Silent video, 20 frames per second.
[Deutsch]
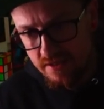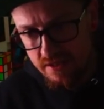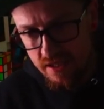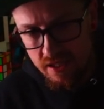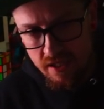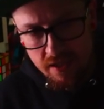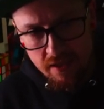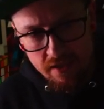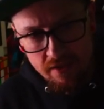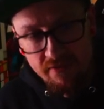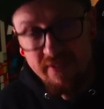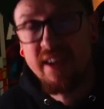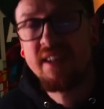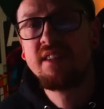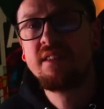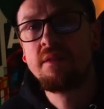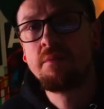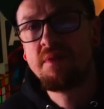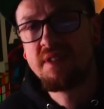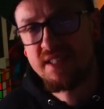äh,
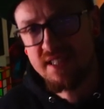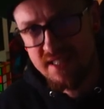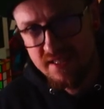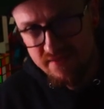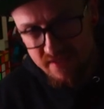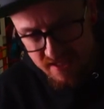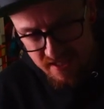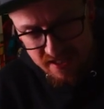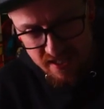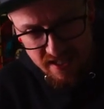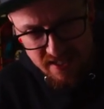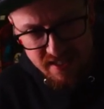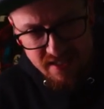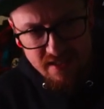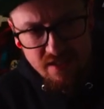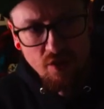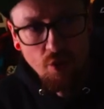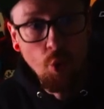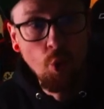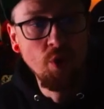werdet ihr mich das wissen
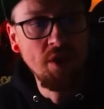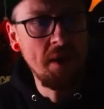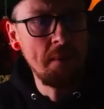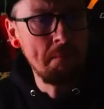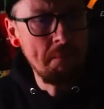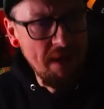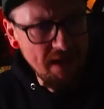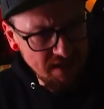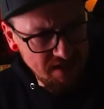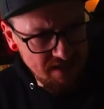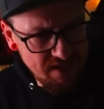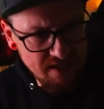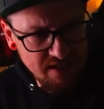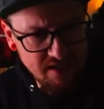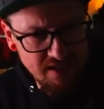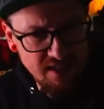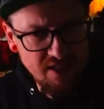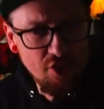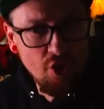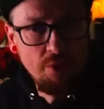lassen und dann mache ich das
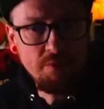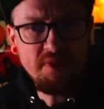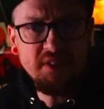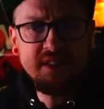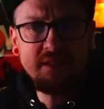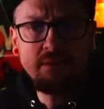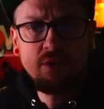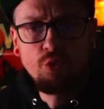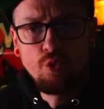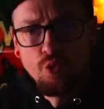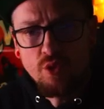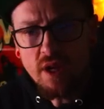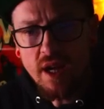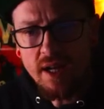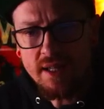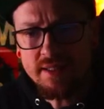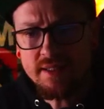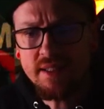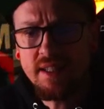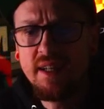nicht. Kommt das aber gut
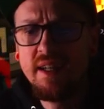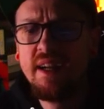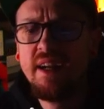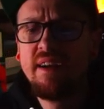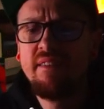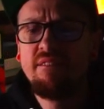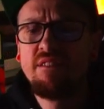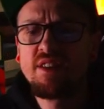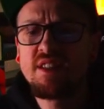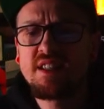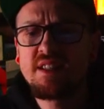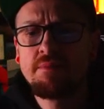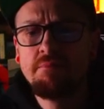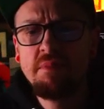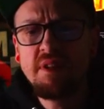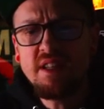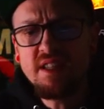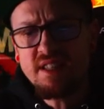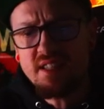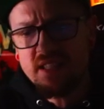an, wird es
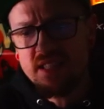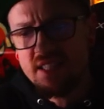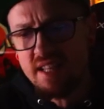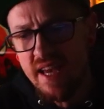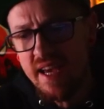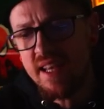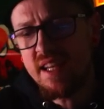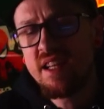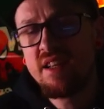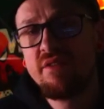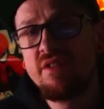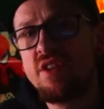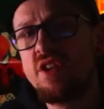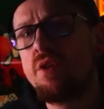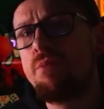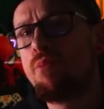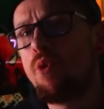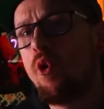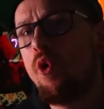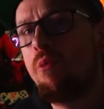mindestens einen Gewinner
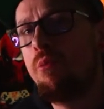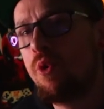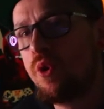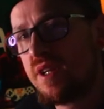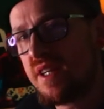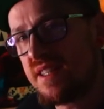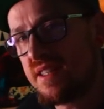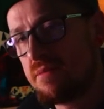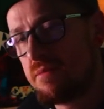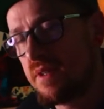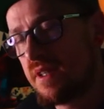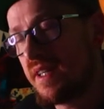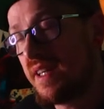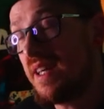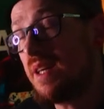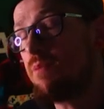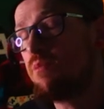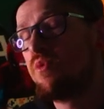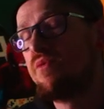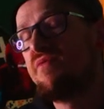pro Monat immer
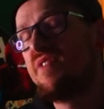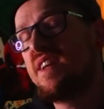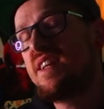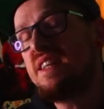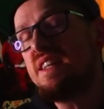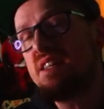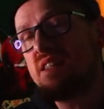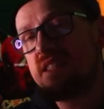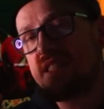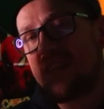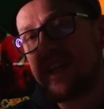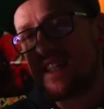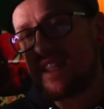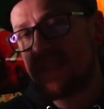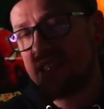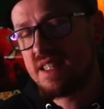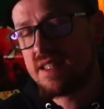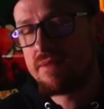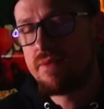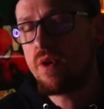geben. Und wenn ihr sagt,
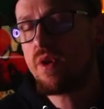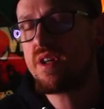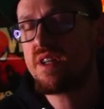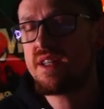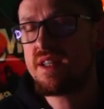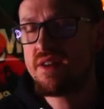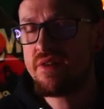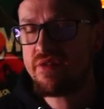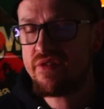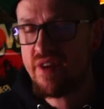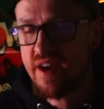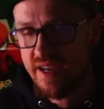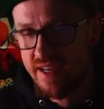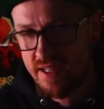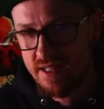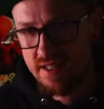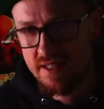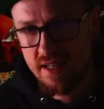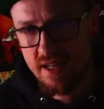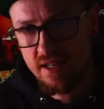das ist wirklich eine
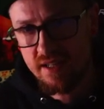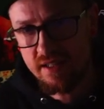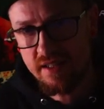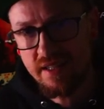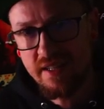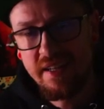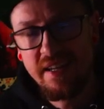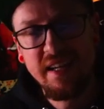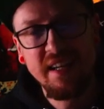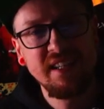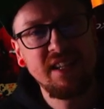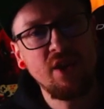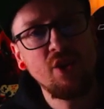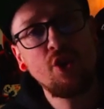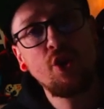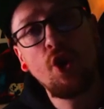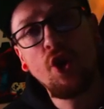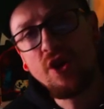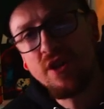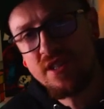feine Sache, dann
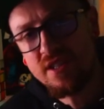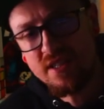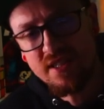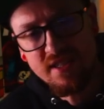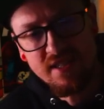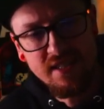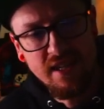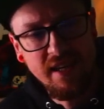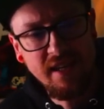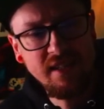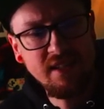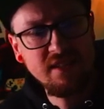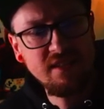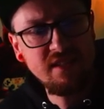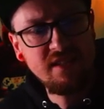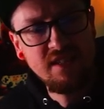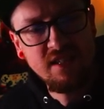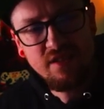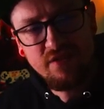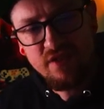könnte es sein, dass
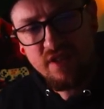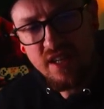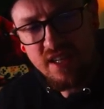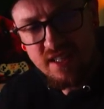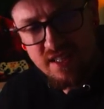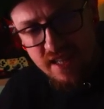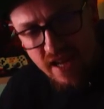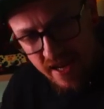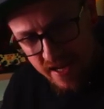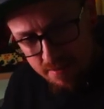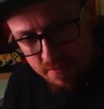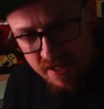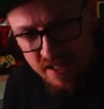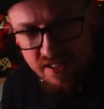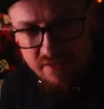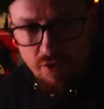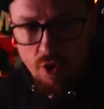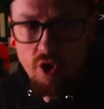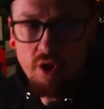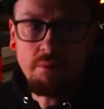ich das vielleicht einmal
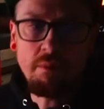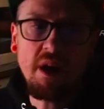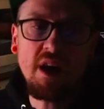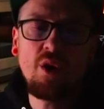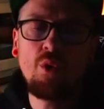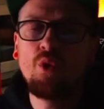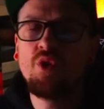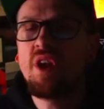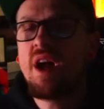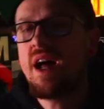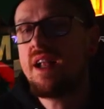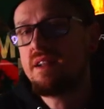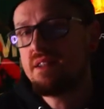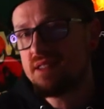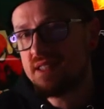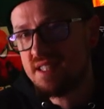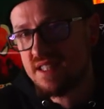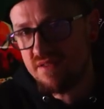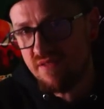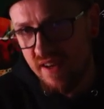die Woche mache oder aller
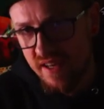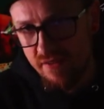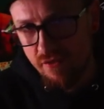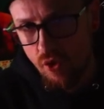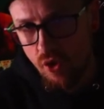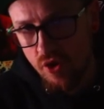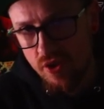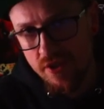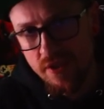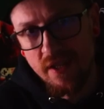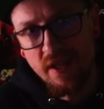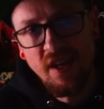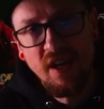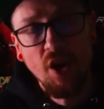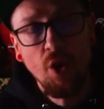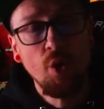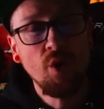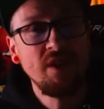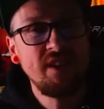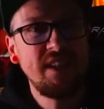zwei Wochen
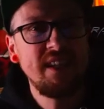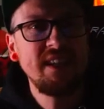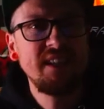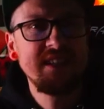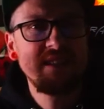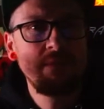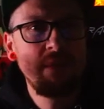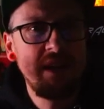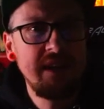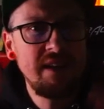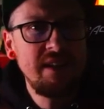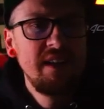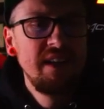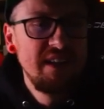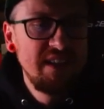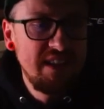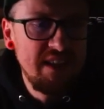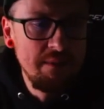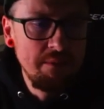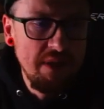und jedes Mal
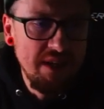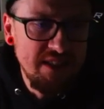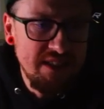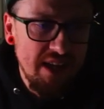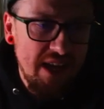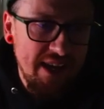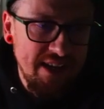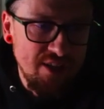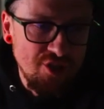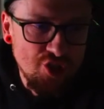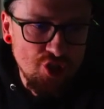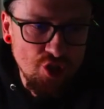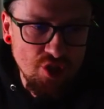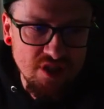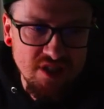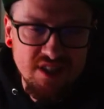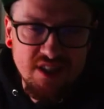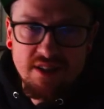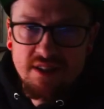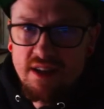jemand ein
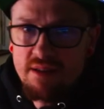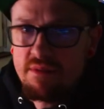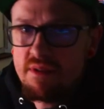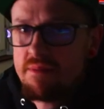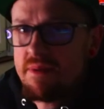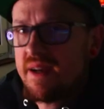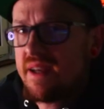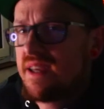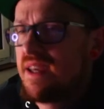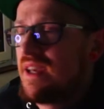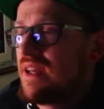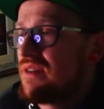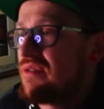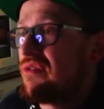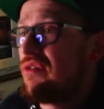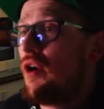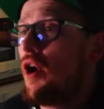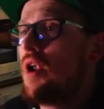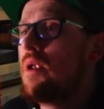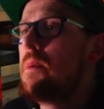schönes Knabberpaket
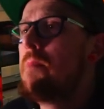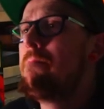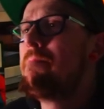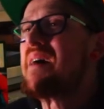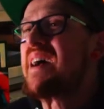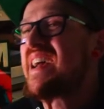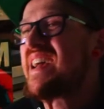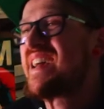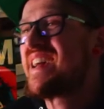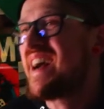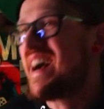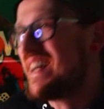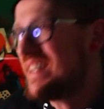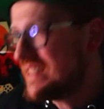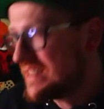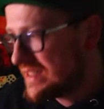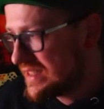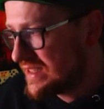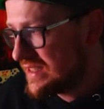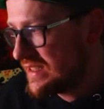von
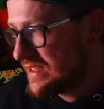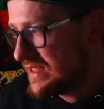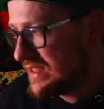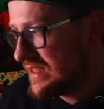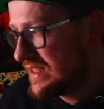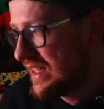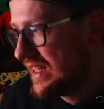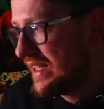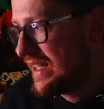bekannten äh,